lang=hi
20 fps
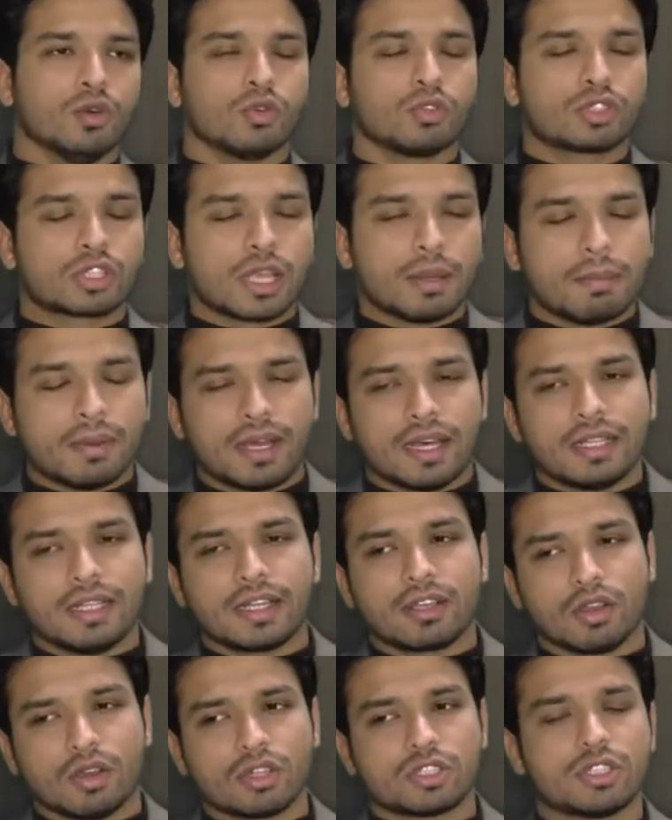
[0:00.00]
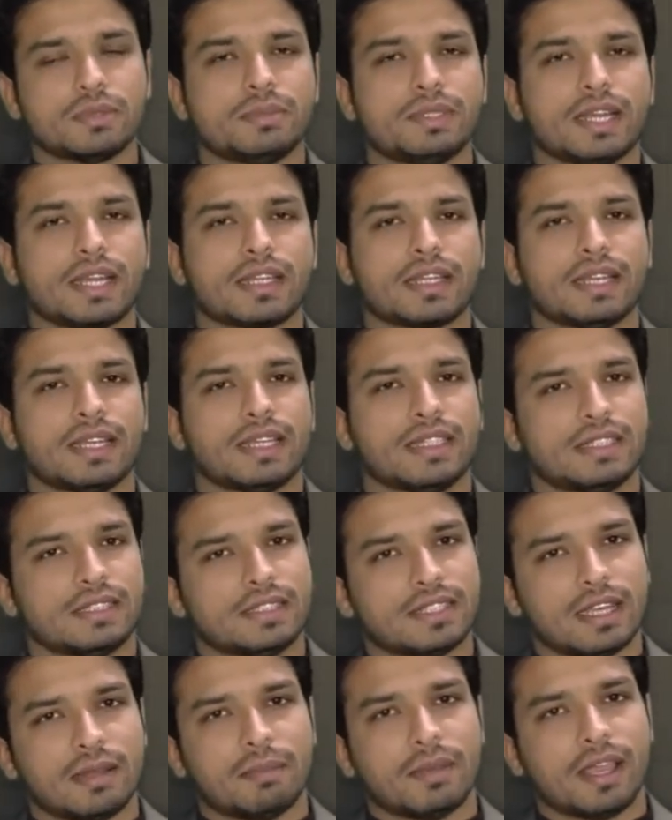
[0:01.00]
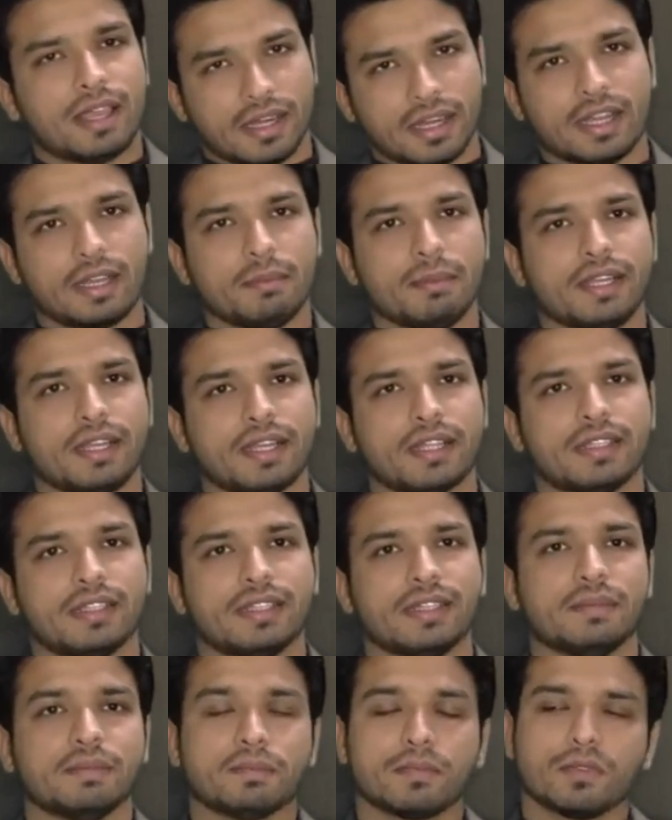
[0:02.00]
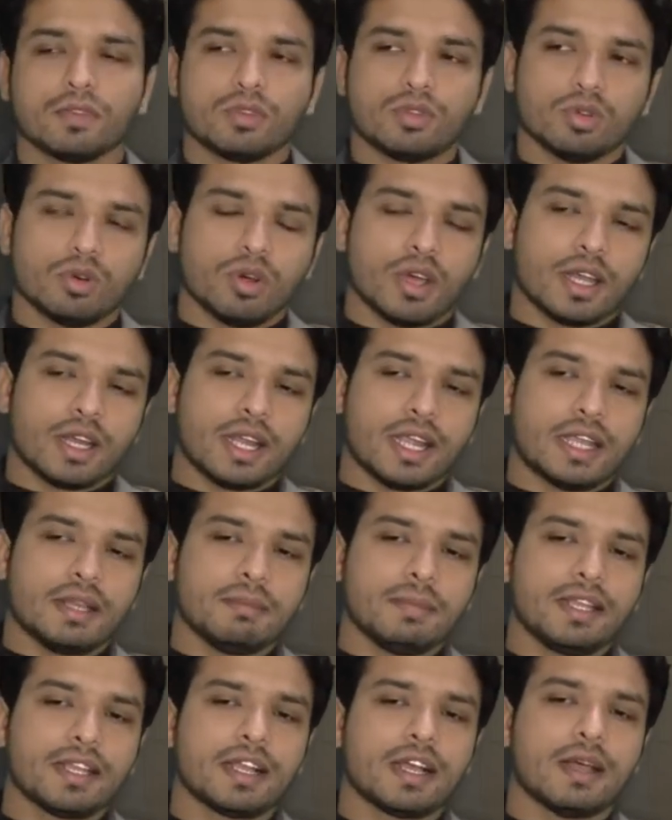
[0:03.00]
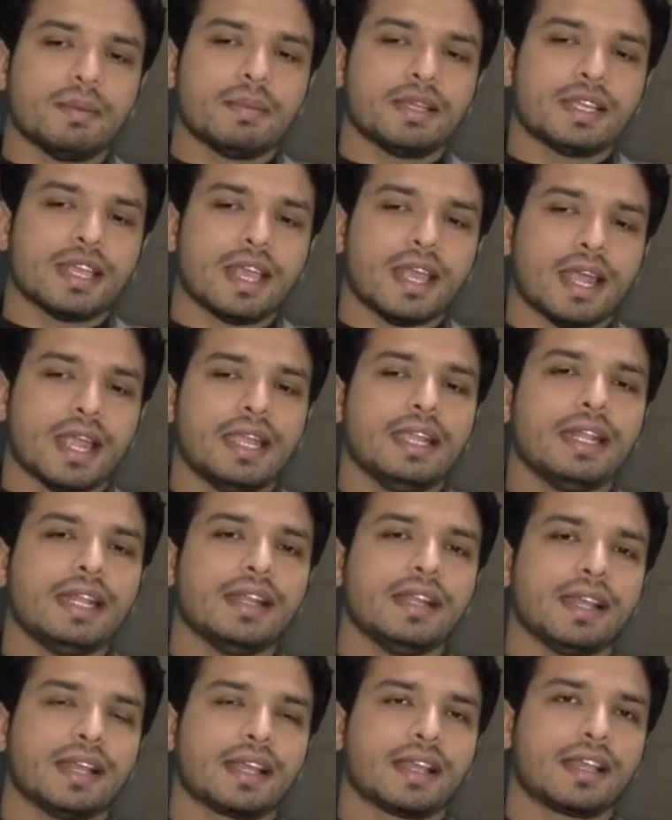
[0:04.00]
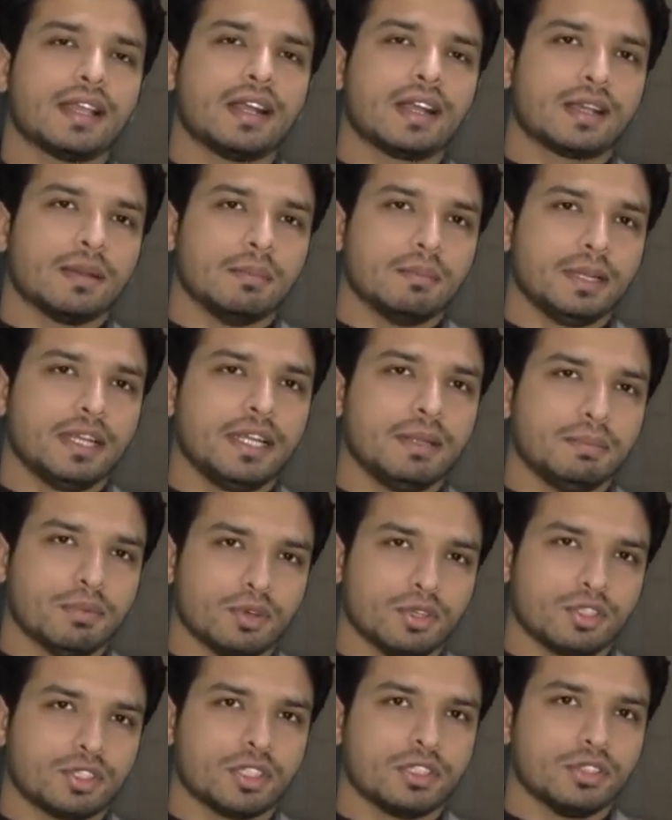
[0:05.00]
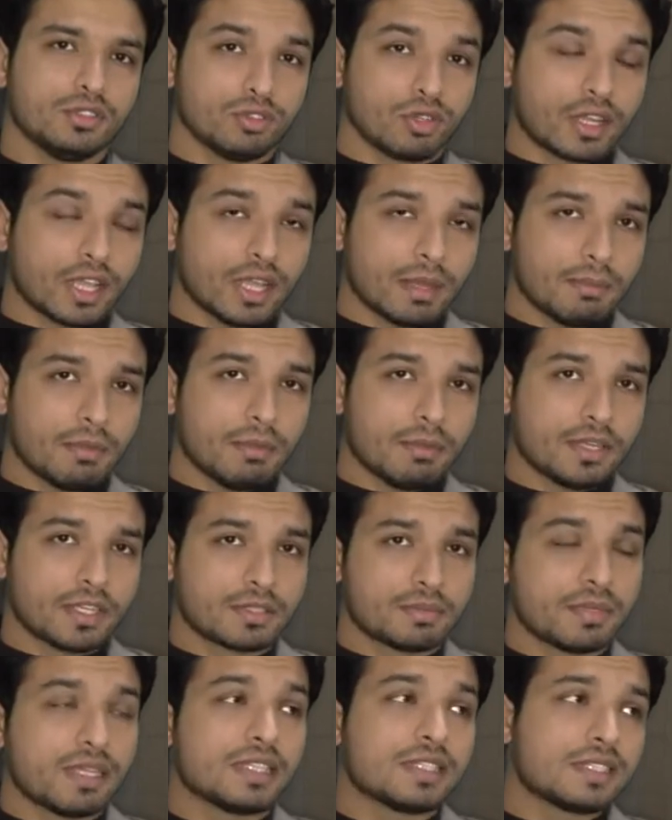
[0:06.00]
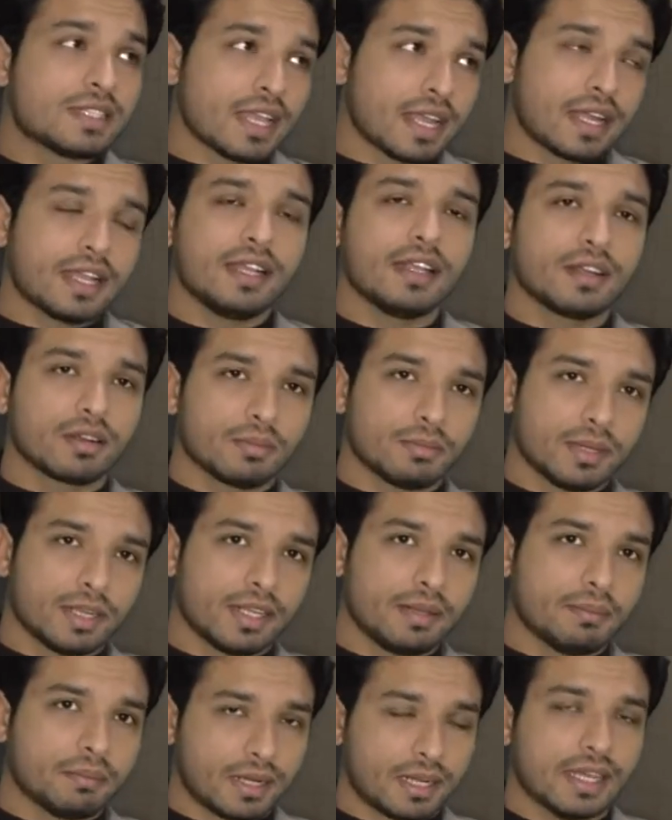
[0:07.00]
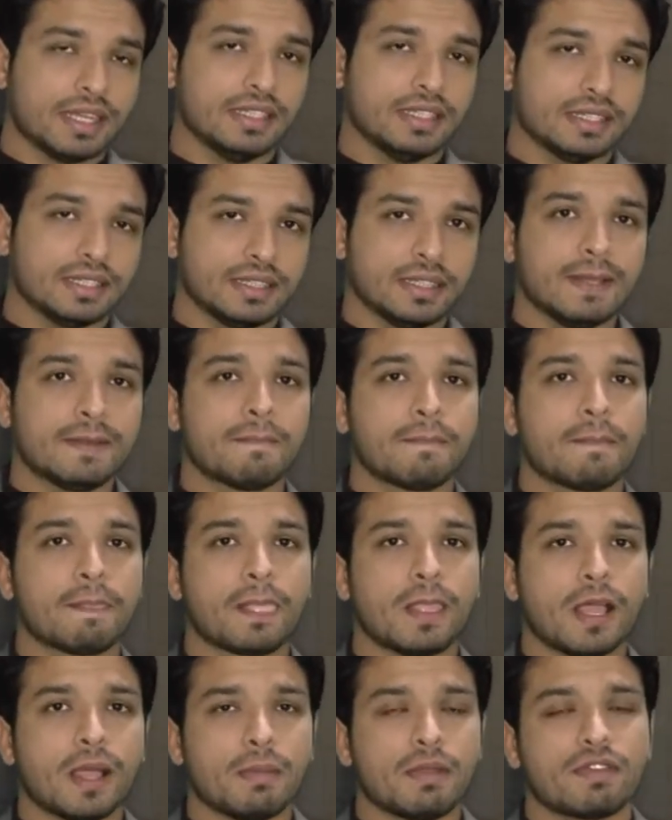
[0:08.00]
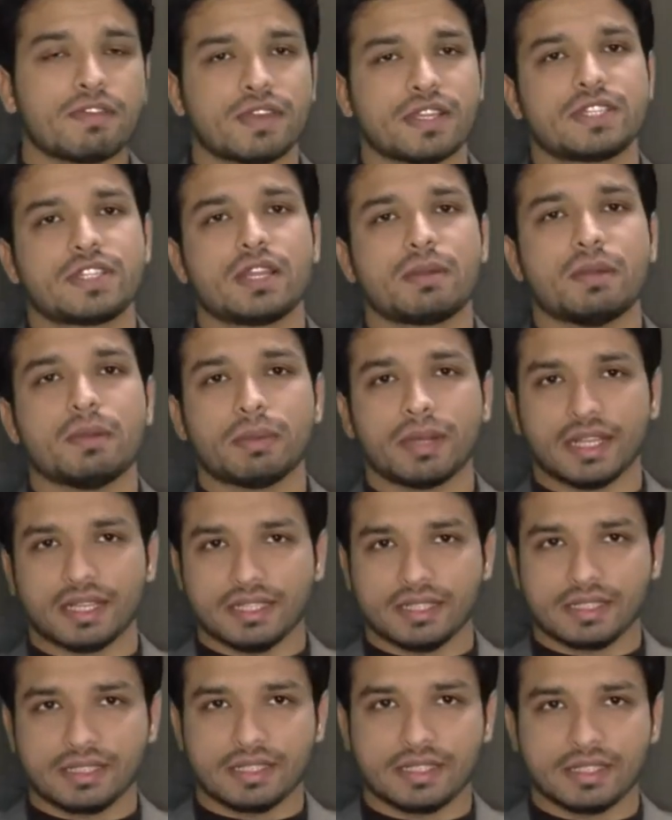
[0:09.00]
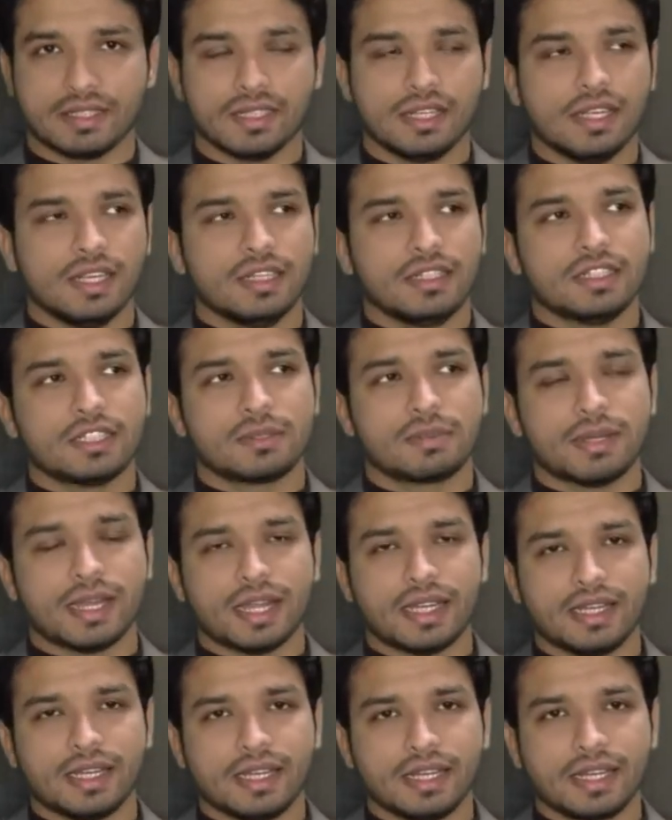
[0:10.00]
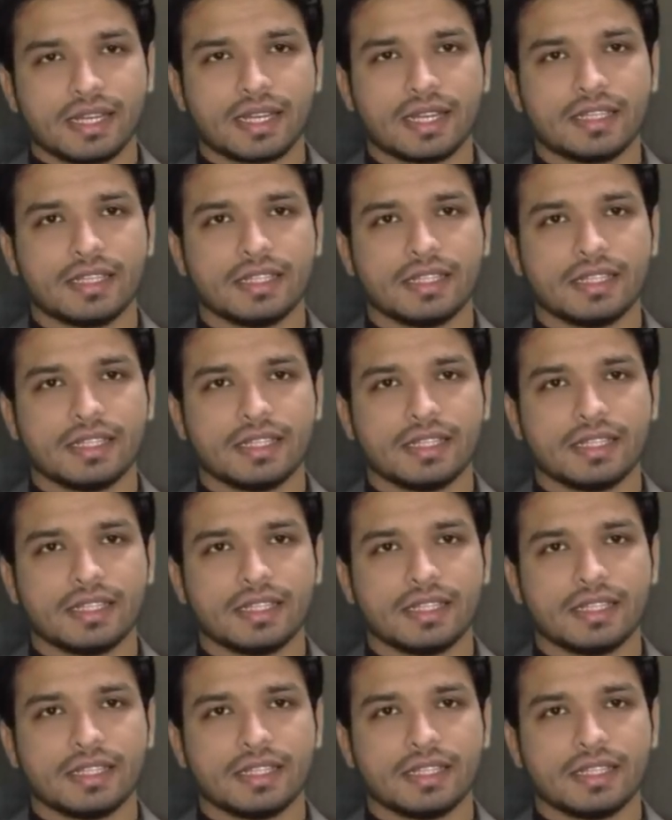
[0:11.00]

उसके बाद एक और सब्जेक्ट है जिसे हम एनाटमी कहते हैं तो एनाटमी का हमें हेड एंड नेक का कंप्लीट पोर्शन जो कि एम में सेकेंड ईयर में पढ़ाया जाता है हमें फर्स्ट ईयर में पढ़ाया जाता है जिसमें हेड एंड नेक आ